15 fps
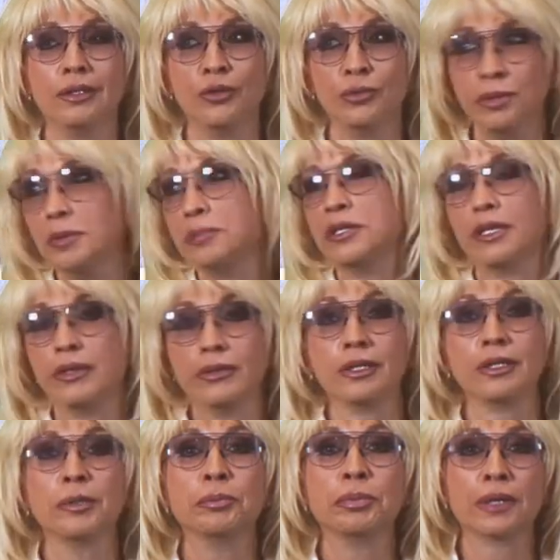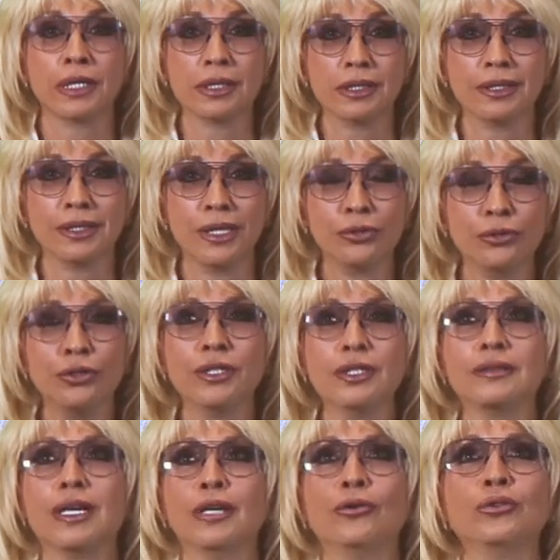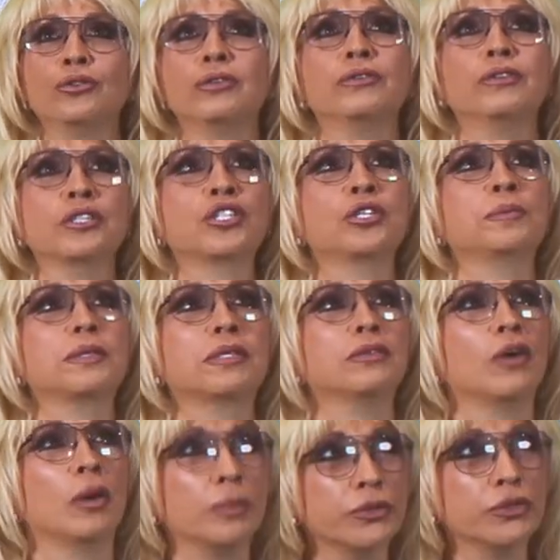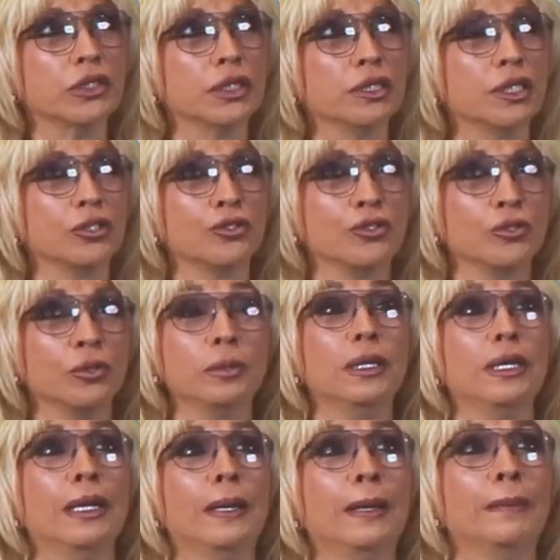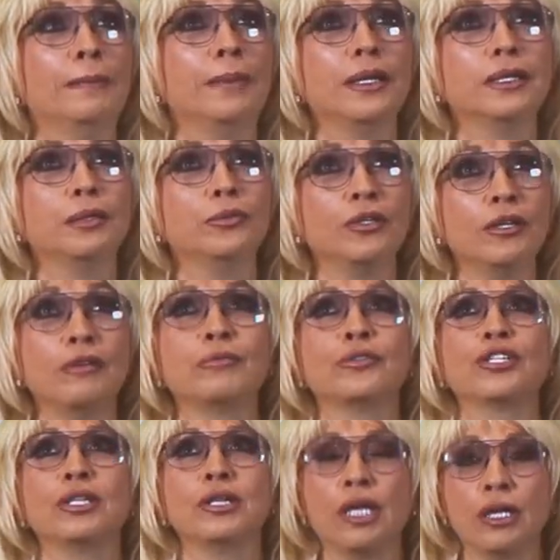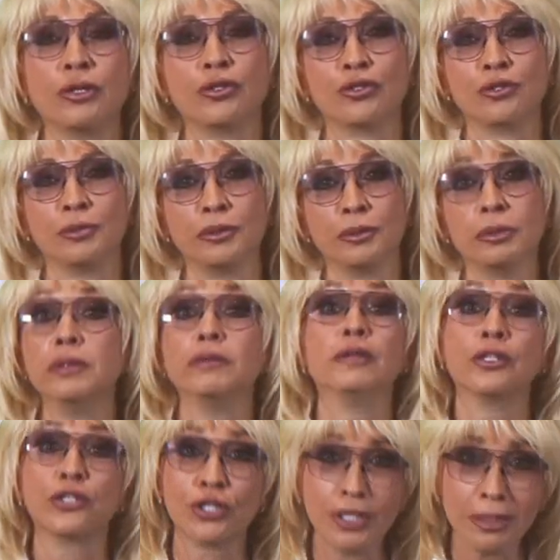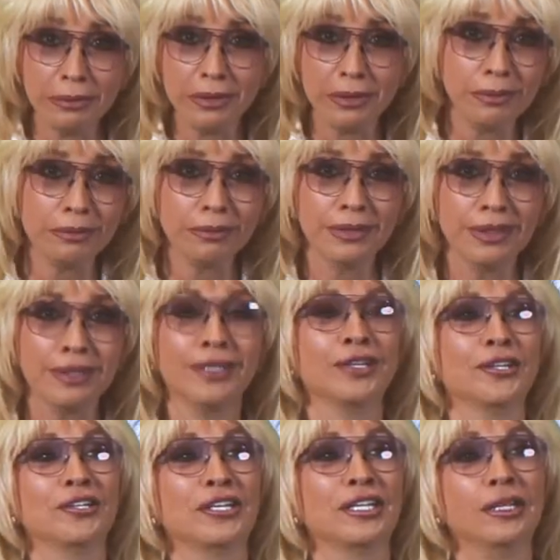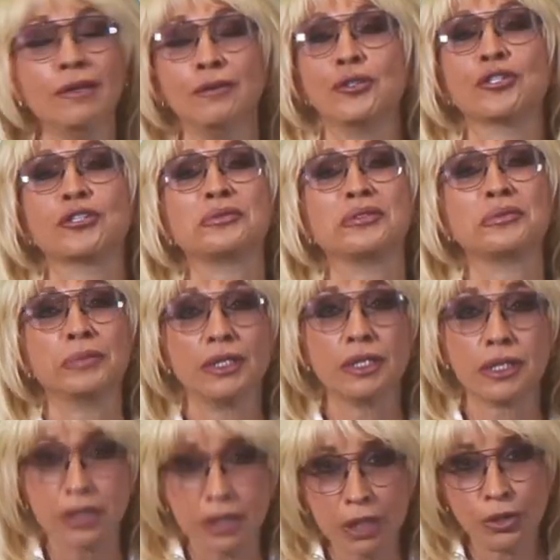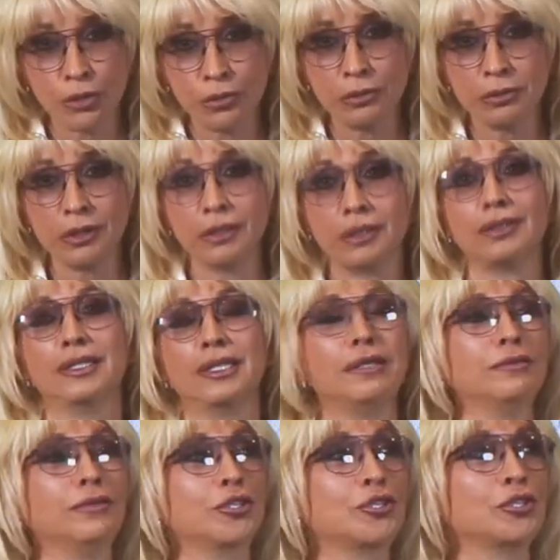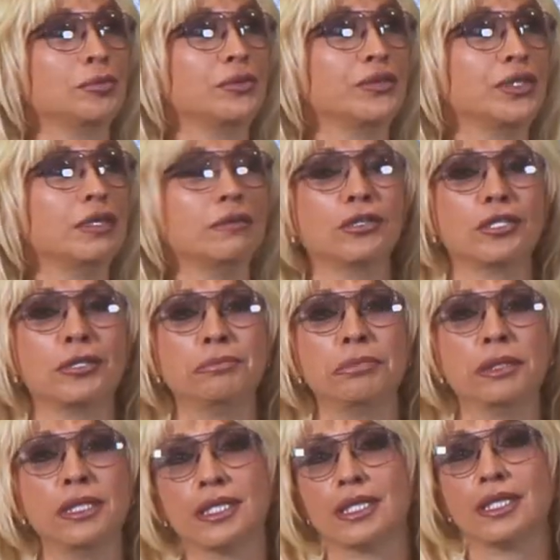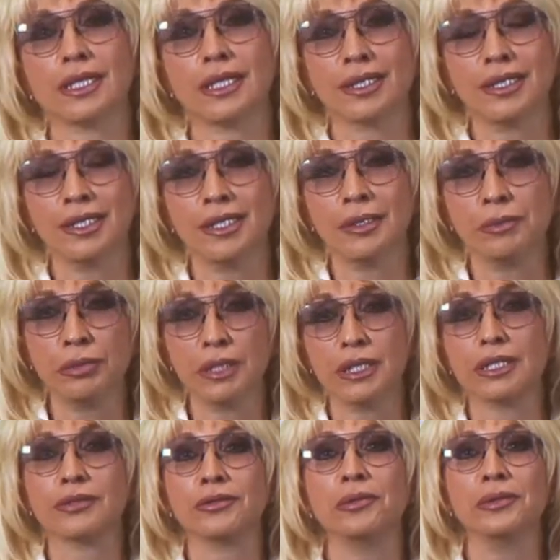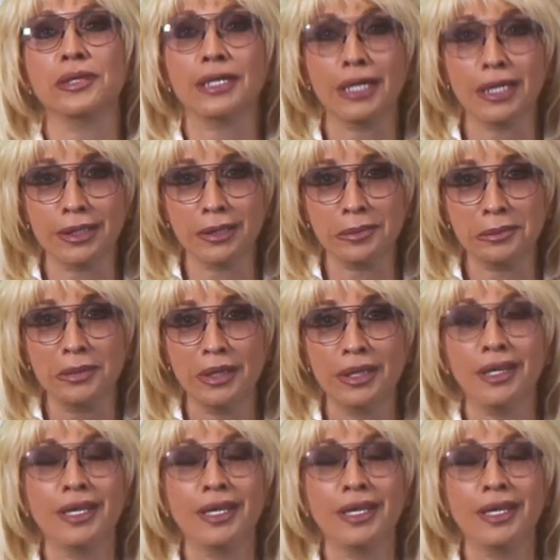любимый, наверное, праздник. Какое-то, какого-то волшебства мы всегда ждем. Поэтому я вам желаю, чтобы он был волшебным. Главное, чтобы вы были здоровы. Главное, чтобы все ваши близкие, родные были с вами рядом.